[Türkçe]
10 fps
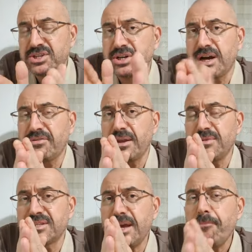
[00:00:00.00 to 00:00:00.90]
birinci
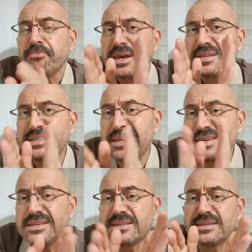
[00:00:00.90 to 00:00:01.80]
kafilemizde
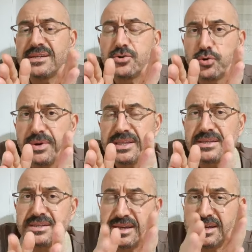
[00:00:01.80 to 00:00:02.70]
8
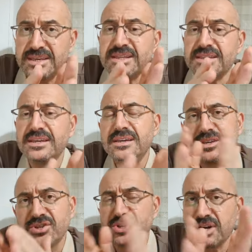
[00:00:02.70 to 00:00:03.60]
Şubat'ta gitti.
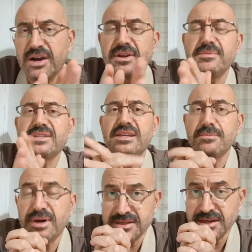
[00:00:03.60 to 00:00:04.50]
ikinci kafilemiz
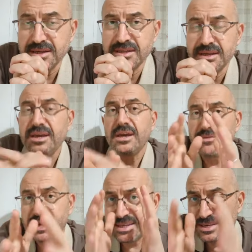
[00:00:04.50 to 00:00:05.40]
7 Mart'ta gitti
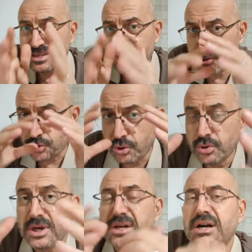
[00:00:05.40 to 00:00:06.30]
ve sizler
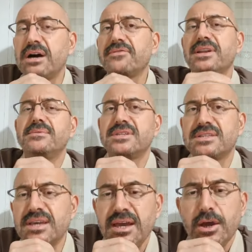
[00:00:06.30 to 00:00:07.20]
son kafilemiz
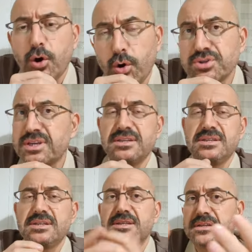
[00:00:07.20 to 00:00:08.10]
ise 18
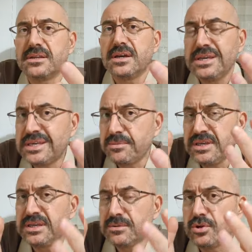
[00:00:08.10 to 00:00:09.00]
Nisan
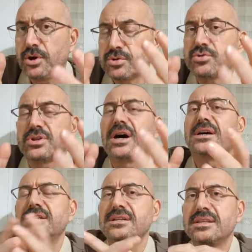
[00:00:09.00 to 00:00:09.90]
2024
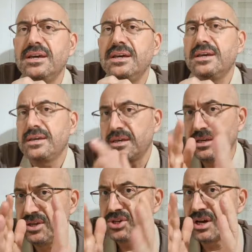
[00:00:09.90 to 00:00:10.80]
tarihinde
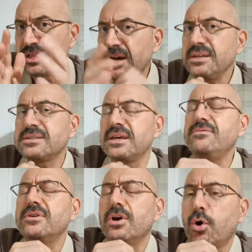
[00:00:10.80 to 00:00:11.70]
inşallah
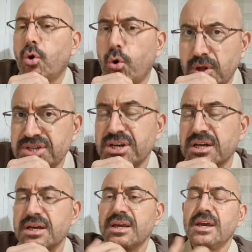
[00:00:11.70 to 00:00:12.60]
sevk
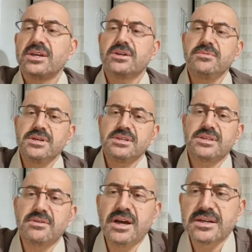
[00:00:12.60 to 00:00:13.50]
olacaklar. Şimdi
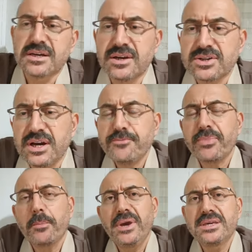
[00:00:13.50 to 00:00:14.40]
sevgili arkadaşlar
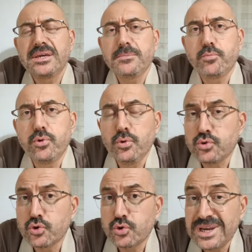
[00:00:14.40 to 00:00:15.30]
peki
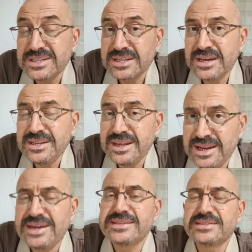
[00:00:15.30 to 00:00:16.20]
bu süreçte
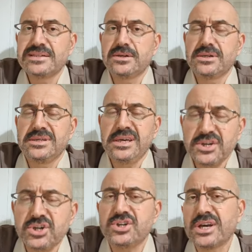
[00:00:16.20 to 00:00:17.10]
neler
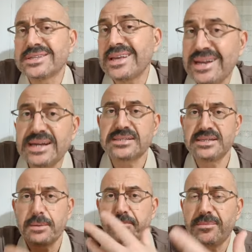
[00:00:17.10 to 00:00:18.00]
yaşayacağız? Neler
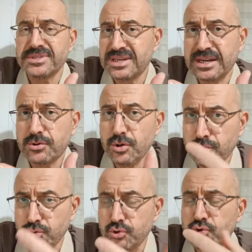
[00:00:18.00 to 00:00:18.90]
yapmamız gerekiyor?
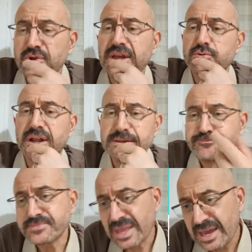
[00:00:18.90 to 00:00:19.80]
Bunun üstünde
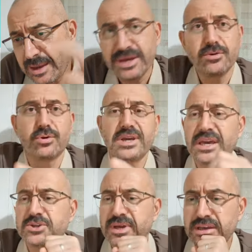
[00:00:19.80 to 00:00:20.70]
duralım. Hemen oraya
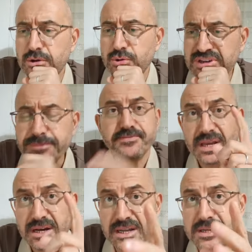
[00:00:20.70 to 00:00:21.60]
geçmeden önce
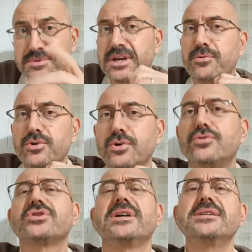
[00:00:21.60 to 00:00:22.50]
kanalımıza abone
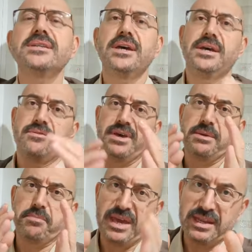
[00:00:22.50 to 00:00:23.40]
olursanız
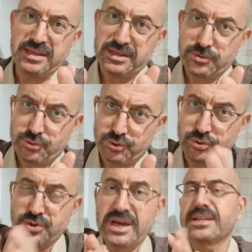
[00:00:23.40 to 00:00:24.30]
ve beğeni
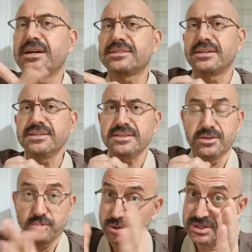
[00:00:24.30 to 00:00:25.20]
tuşunu like'larsanız
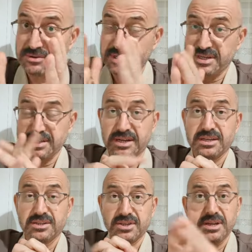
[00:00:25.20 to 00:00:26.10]
çok sevineceğiz
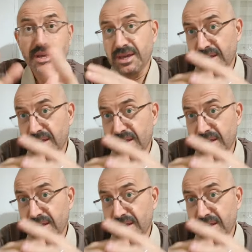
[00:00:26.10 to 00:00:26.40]
arkadaşlar